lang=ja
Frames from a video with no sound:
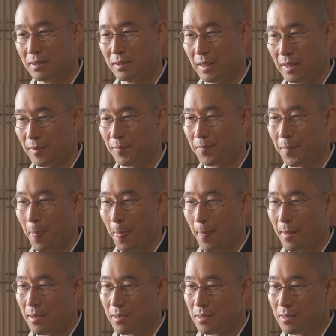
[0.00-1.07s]
で
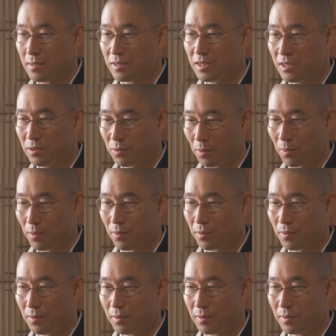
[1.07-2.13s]
死と
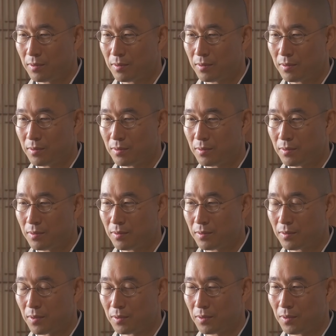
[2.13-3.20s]

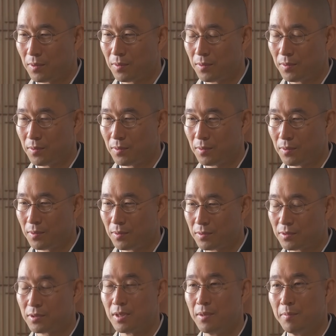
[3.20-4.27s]
この
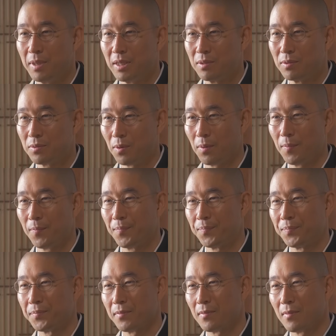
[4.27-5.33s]
睡眠と
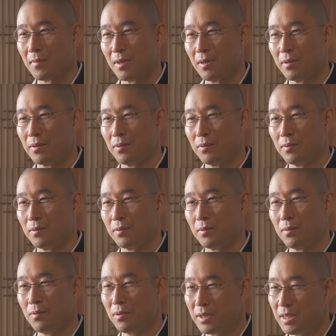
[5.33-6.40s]

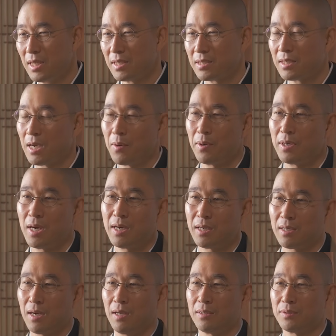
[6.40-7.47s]
大きな違いは
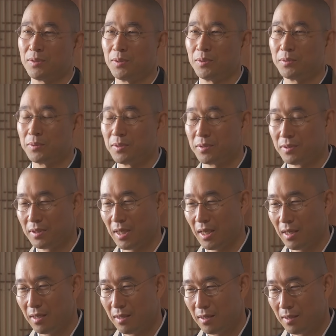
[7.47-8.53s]
何かというとです
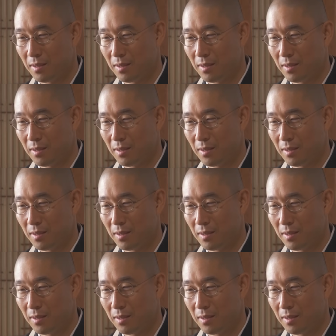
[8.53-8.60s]
ね